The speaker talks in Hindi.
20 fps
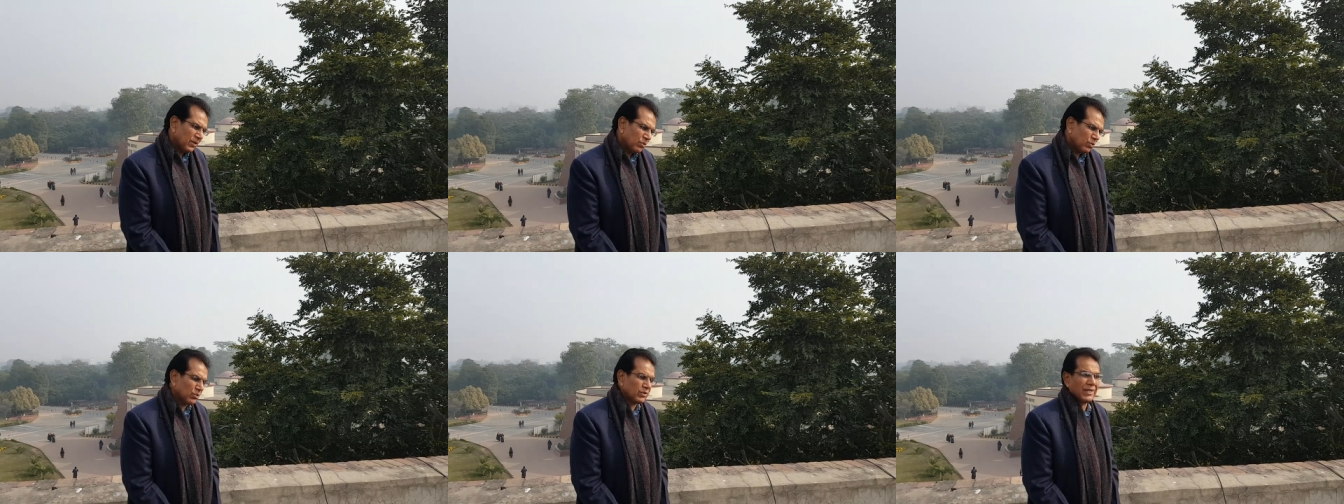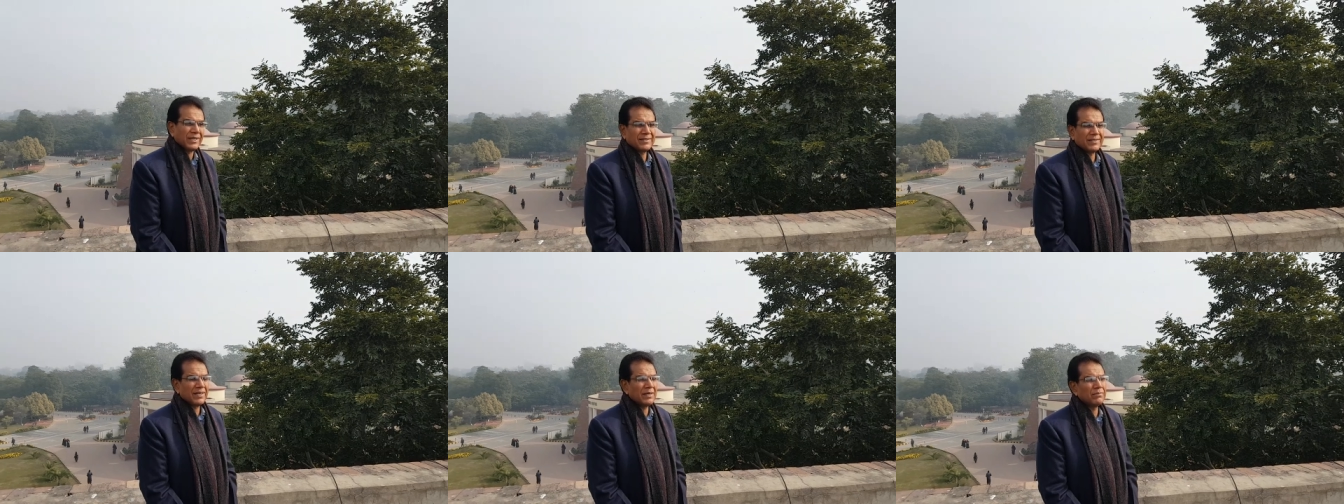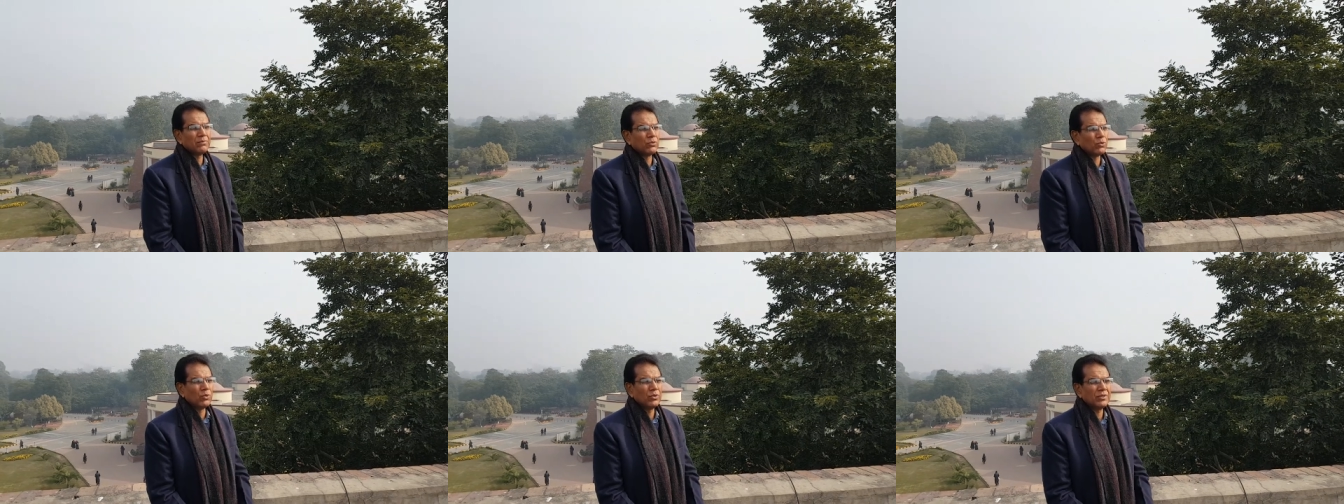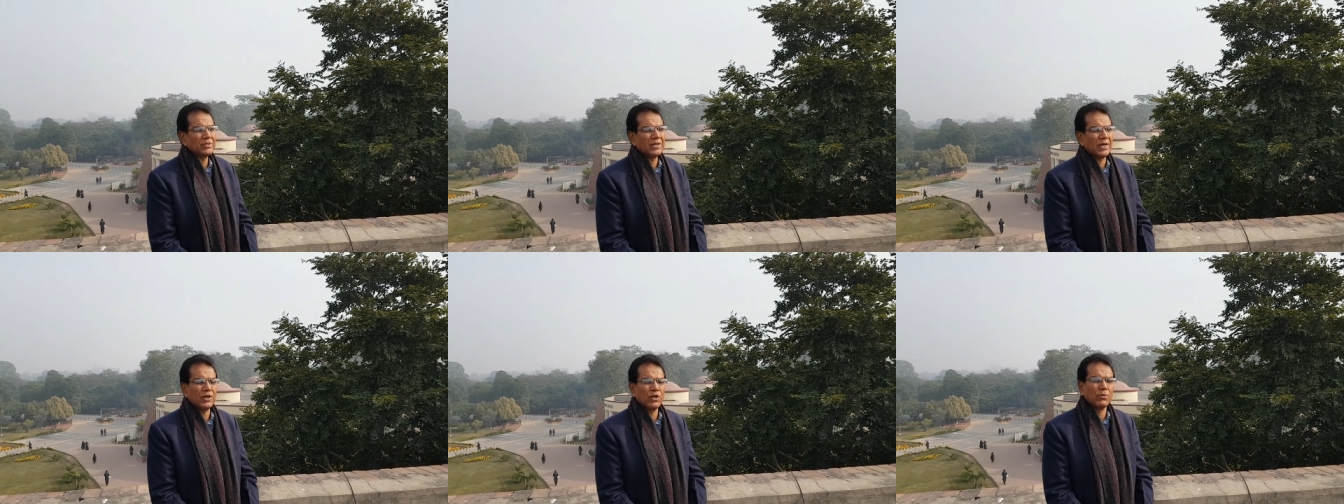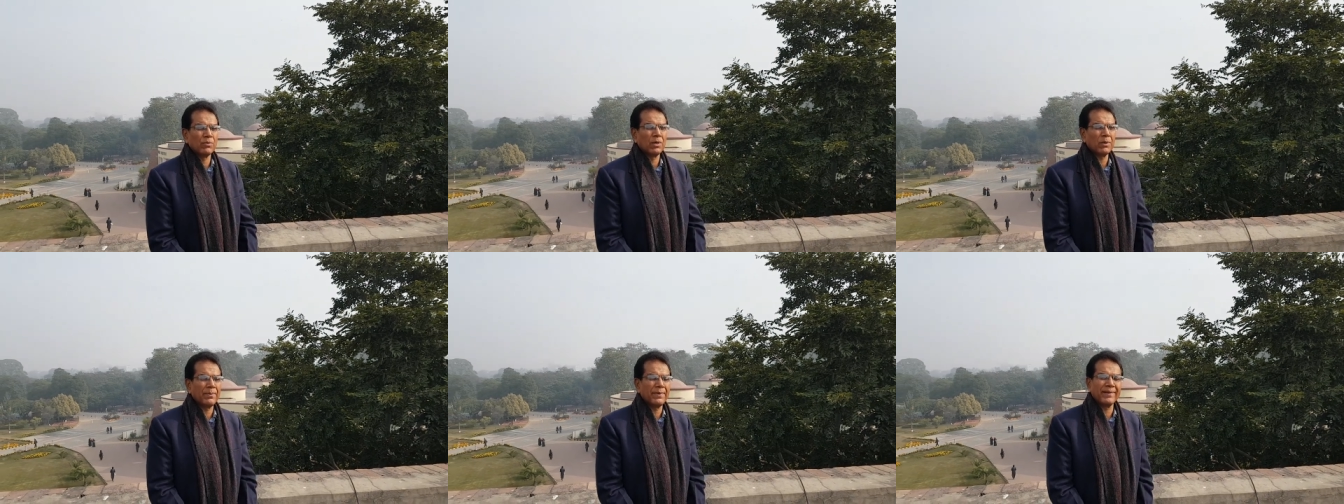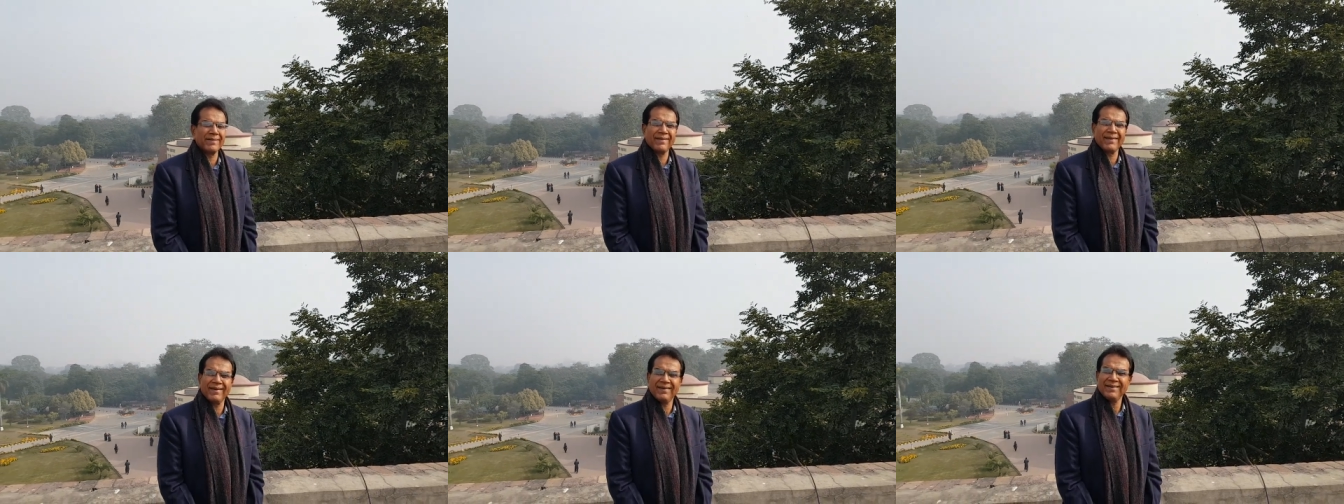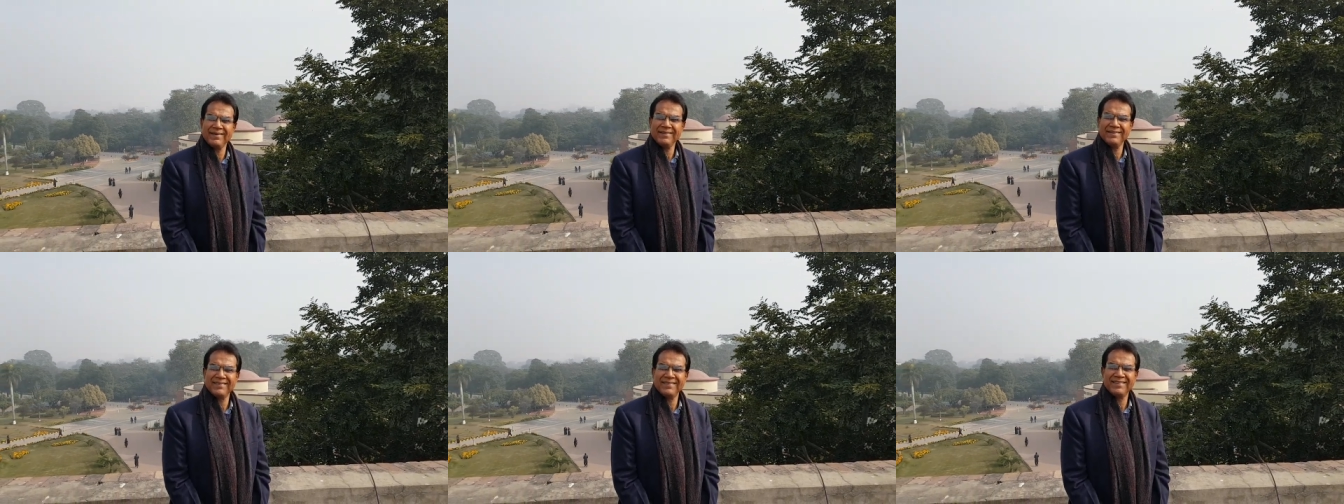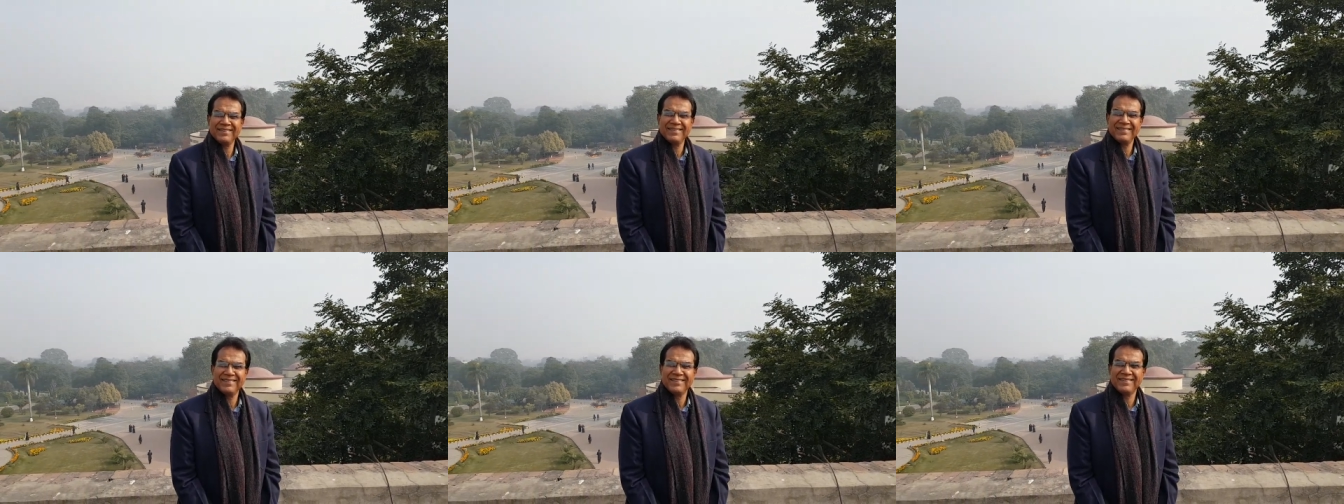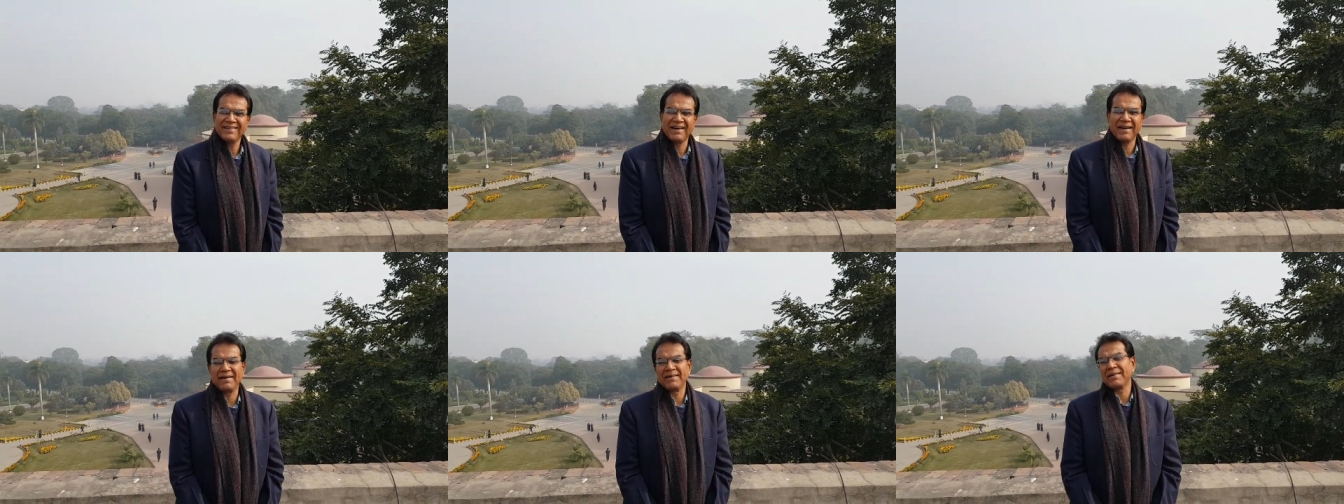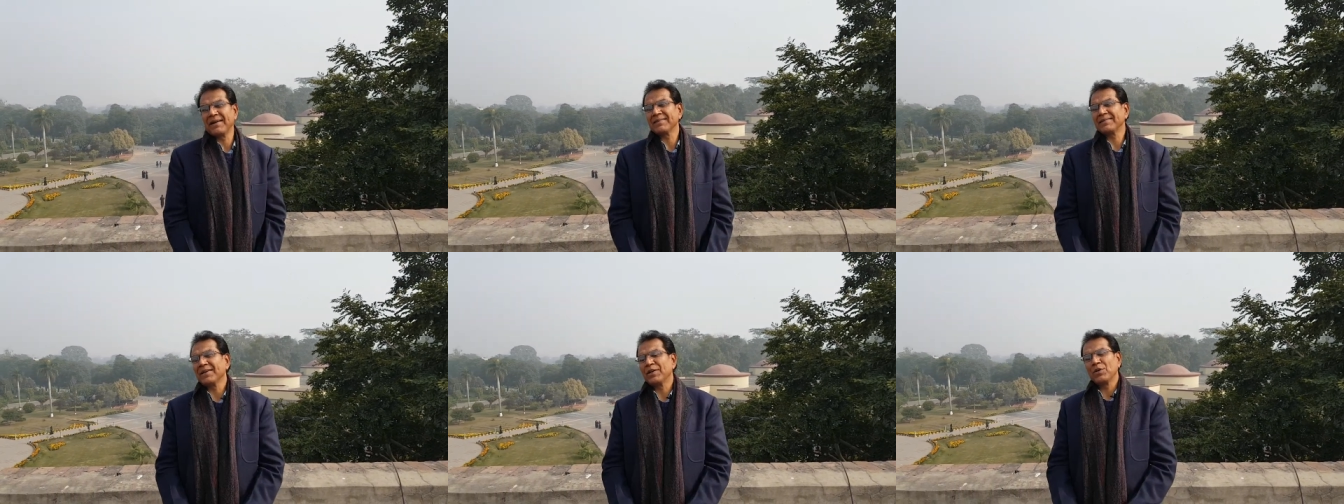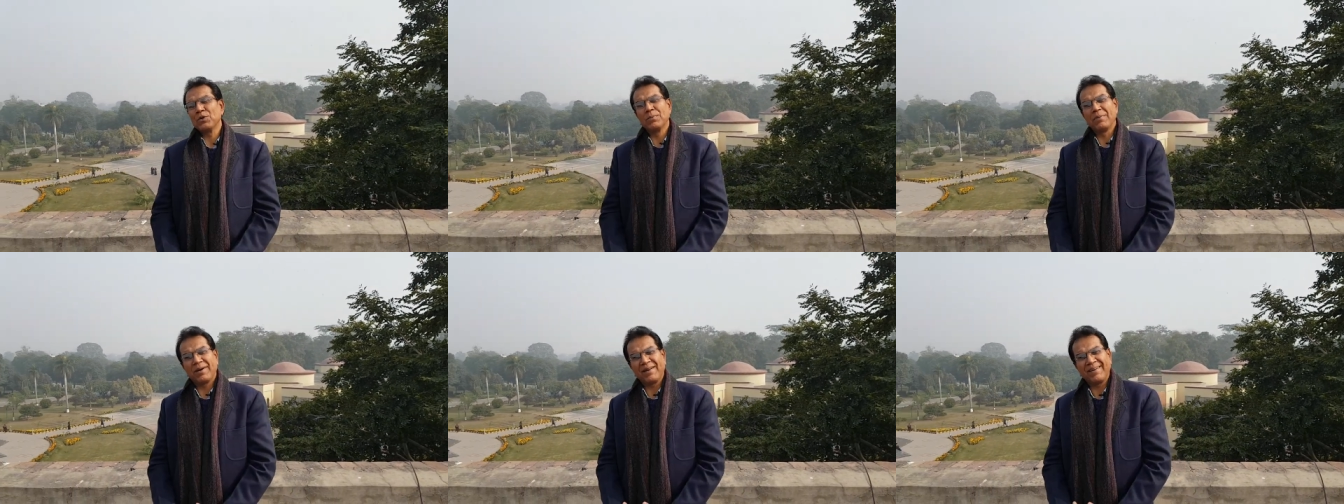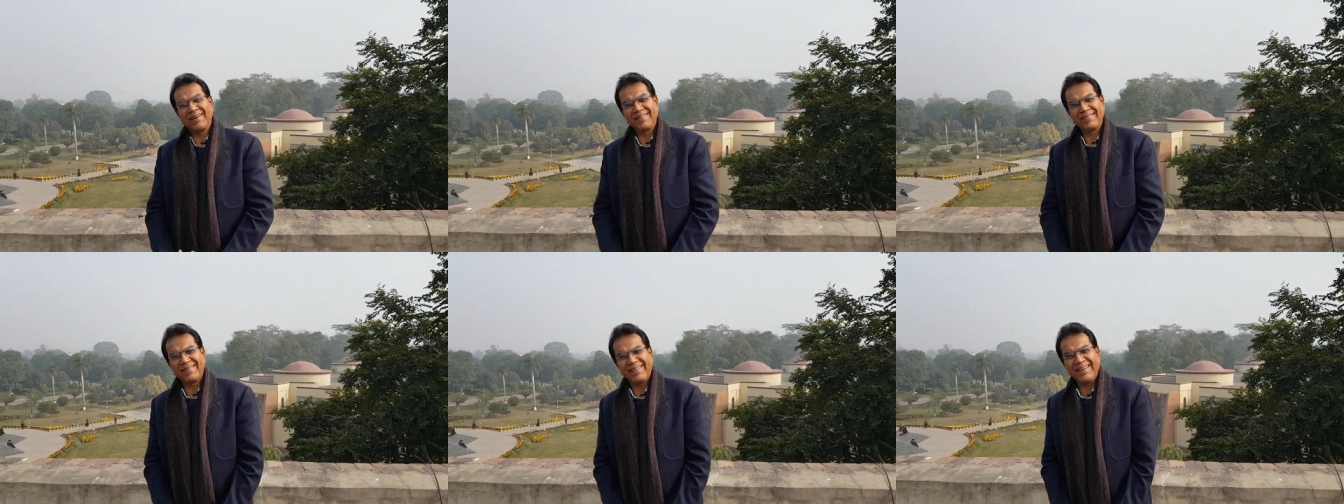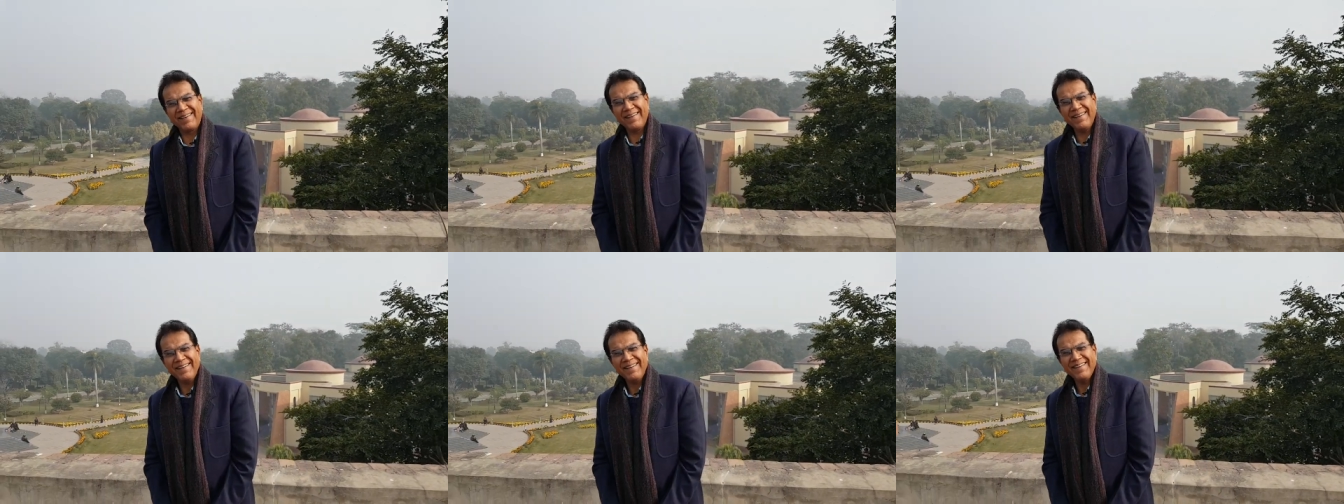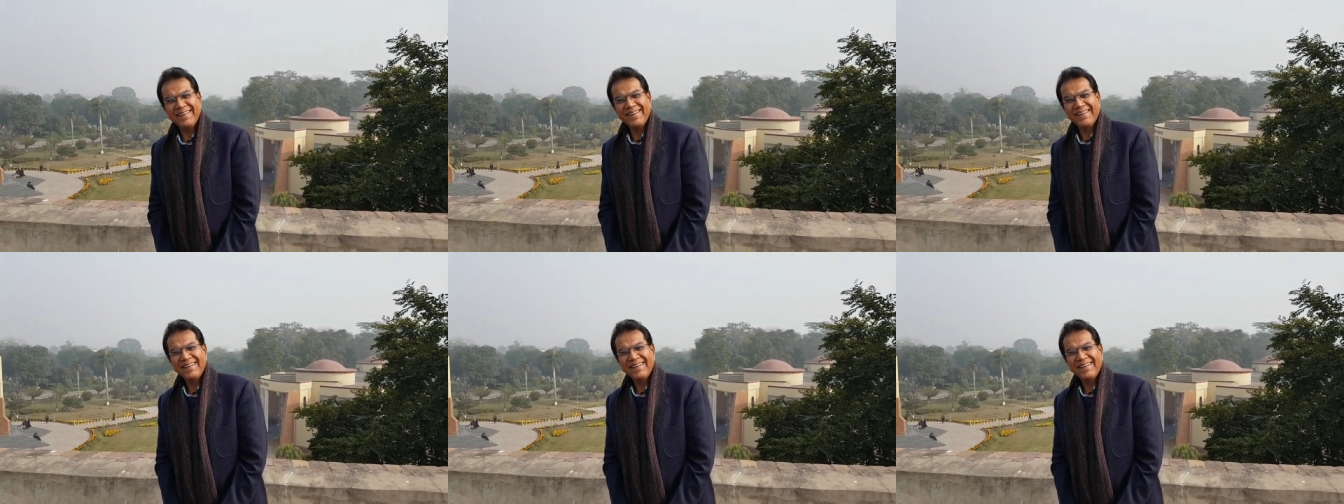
तो जैसे हम दूध सारी उम्र पीते हैं अंडा सारी उम्र खाते हैं